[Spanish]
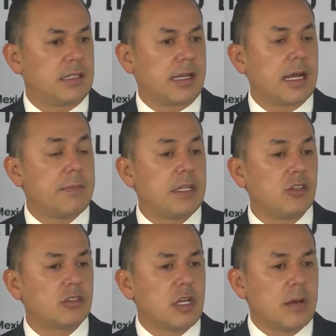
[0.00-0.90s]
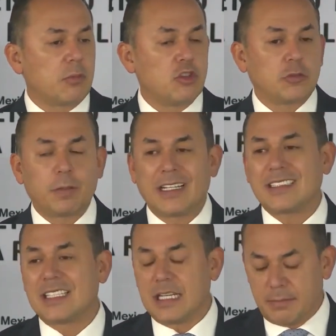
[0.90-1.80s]
de caminos, pues nos
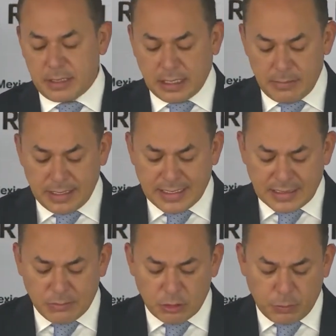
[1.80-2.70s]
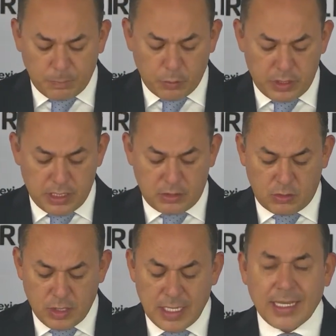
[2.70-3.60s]
parece lamentable. ¿Y qué estamos
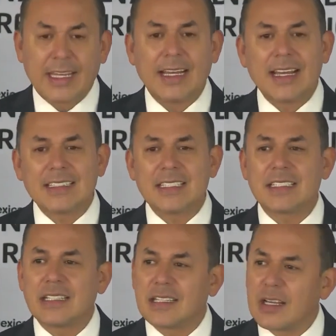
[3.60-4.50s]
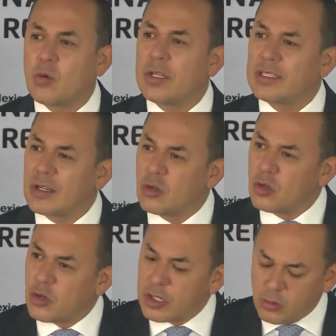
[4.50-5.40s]
proponiendo? Que la SCT cuente
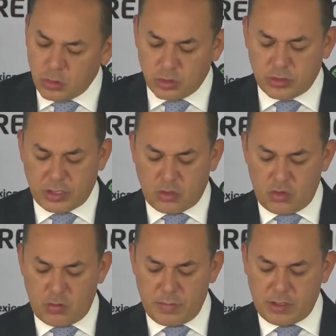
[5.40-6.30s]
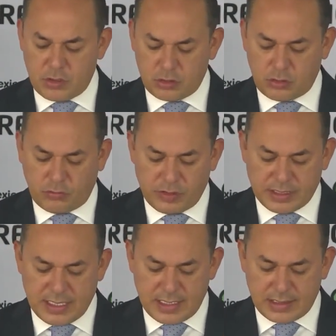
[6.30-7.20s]
con los recursos económicos
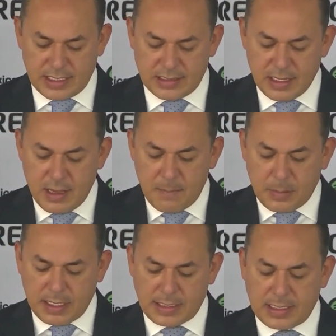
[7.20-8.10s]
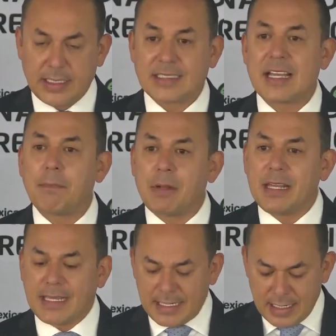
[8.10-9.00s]
suficientes para que se
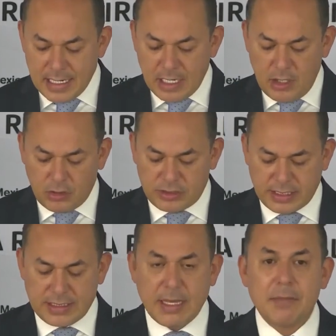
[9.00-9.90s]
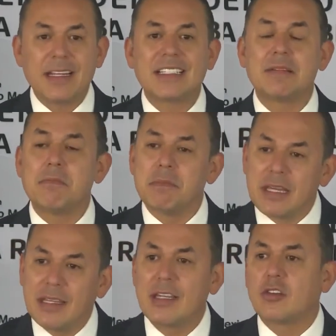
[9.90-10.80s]
apliquen los exámenes
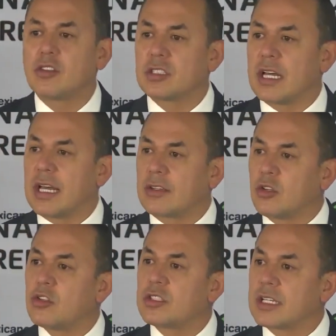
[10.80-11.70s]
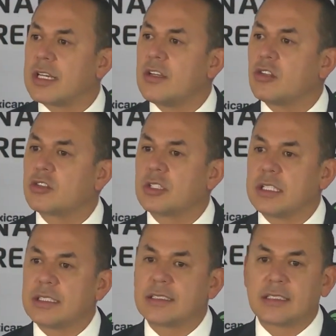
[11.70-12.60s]
médicos a todos aquellos
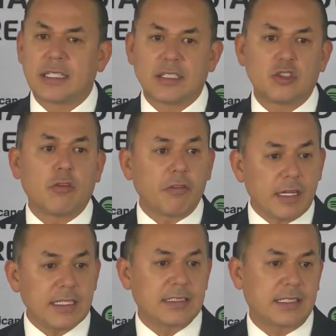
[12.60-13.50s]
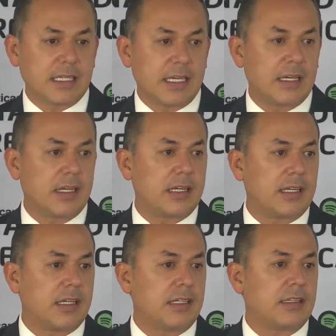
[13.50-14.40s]
este, choferes que
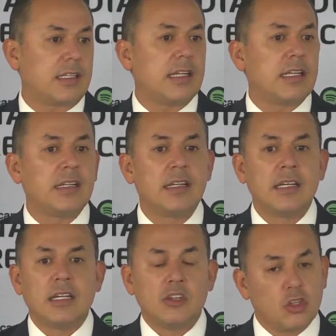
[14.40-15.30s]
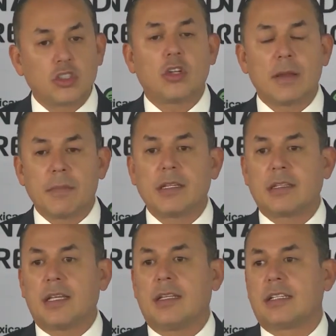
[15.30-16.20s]
eh, tienen no
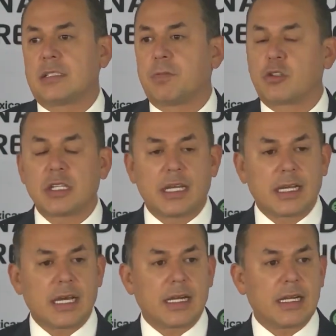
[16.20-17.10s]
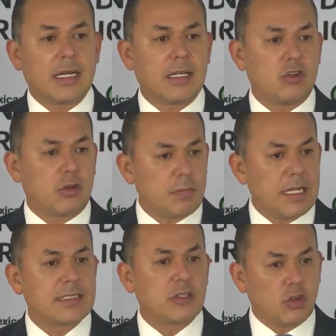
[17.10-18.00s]
solamente el transporte de carga
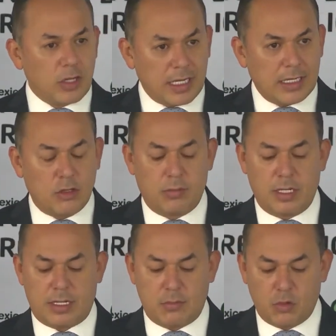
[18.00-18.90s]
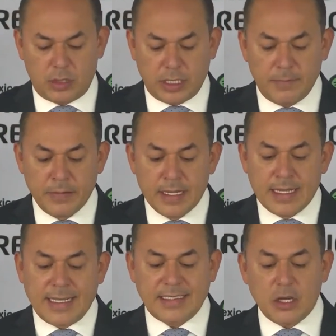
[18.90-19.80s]
normal, sino el doble remolque.
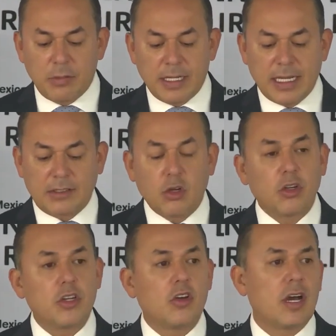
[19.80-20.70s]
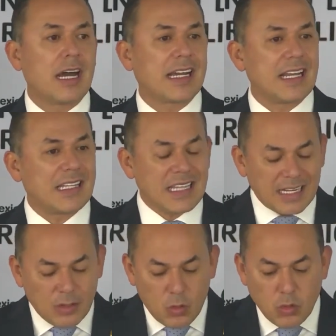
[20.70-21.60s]
Que sea obligatorio
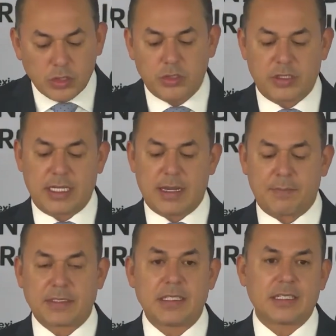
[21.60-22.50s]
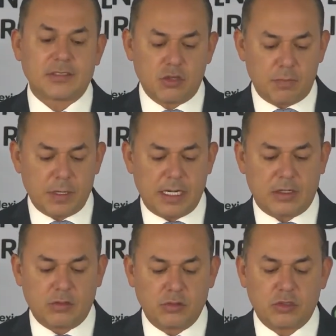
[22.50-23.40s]
acreditar cursos de capacitación para
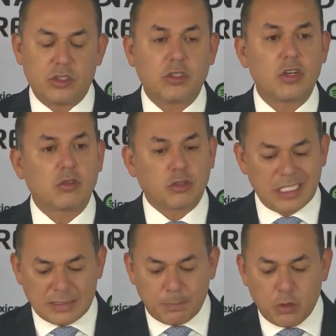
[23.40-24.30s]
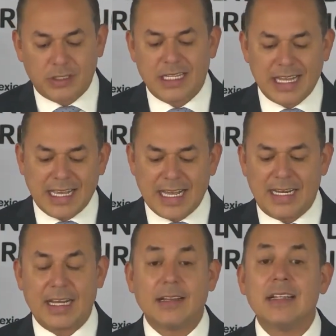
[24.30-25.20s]
la conducción de autotransporte de
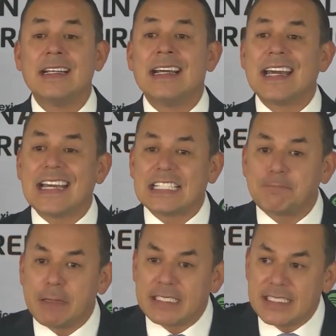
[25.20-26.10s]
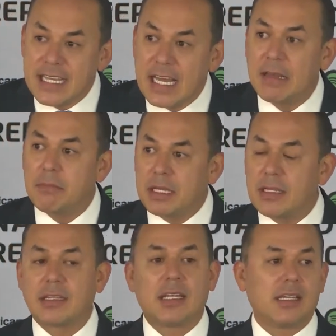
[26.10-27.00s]
carga,
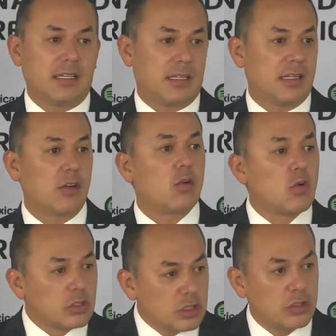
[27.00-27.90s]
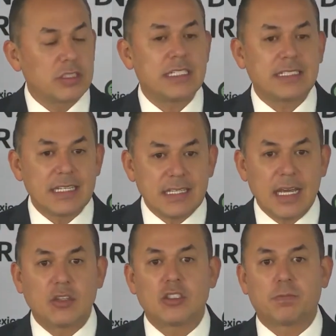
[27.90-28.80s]
especialmente cursos
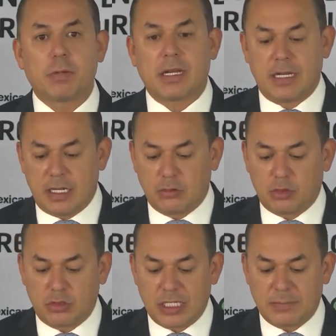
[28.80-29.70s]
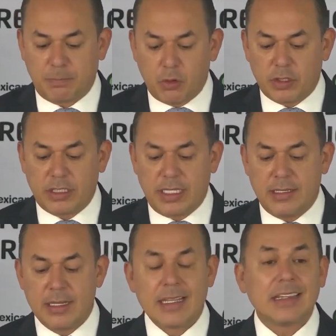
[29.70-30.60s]
diseñados para el
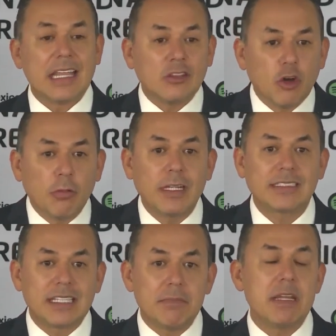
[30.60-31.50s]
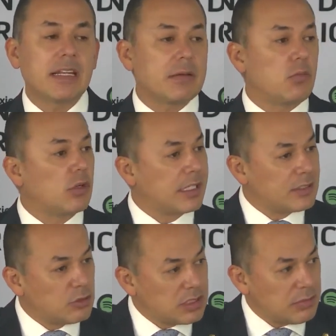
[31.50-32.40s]
autotransporte de doble que
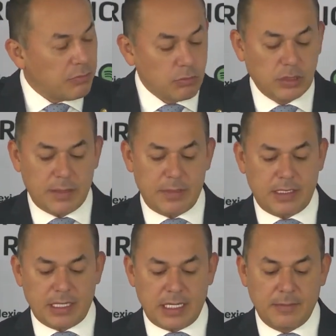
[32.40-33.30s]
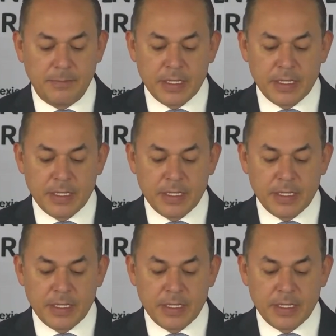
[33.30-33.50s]
Eso es fundamental.